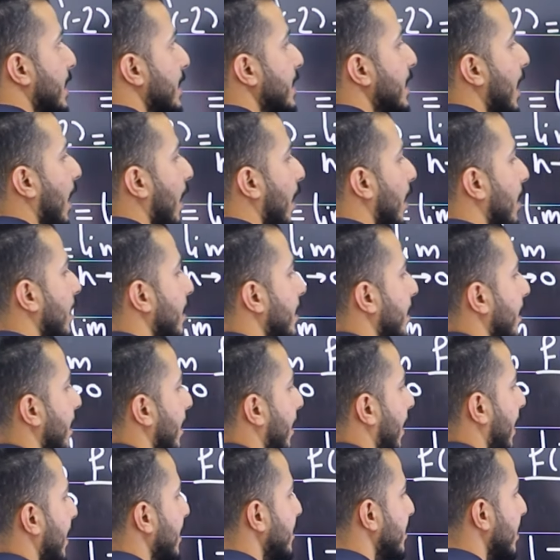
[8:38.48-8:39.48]
يلا
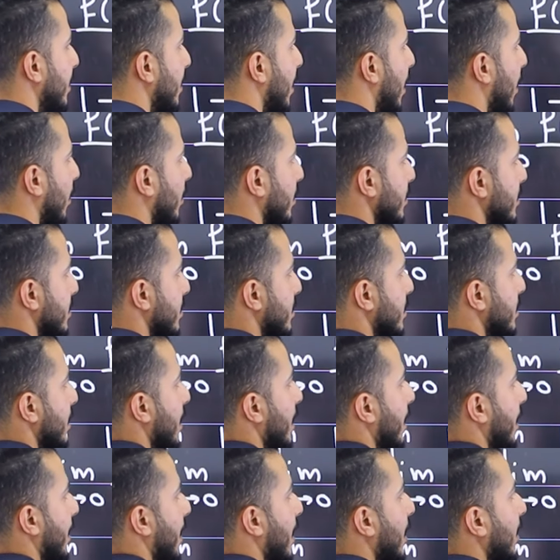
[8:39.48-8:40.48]
عندي ناقص
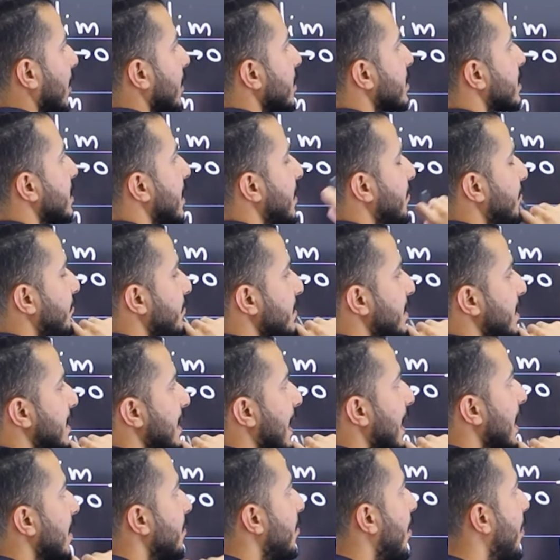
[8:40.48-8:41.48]
ناقص اف
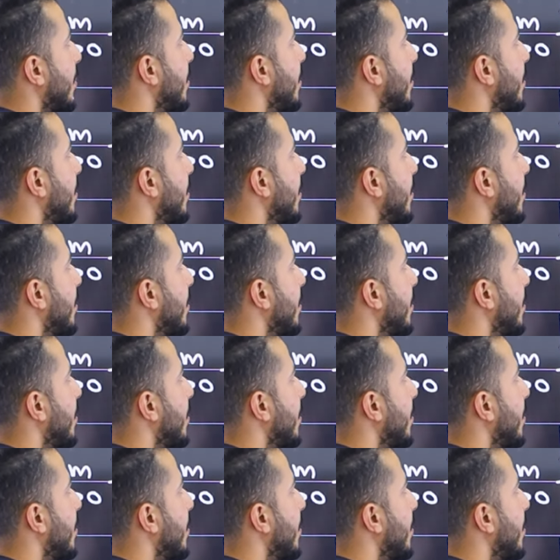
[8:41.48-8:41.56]
السالب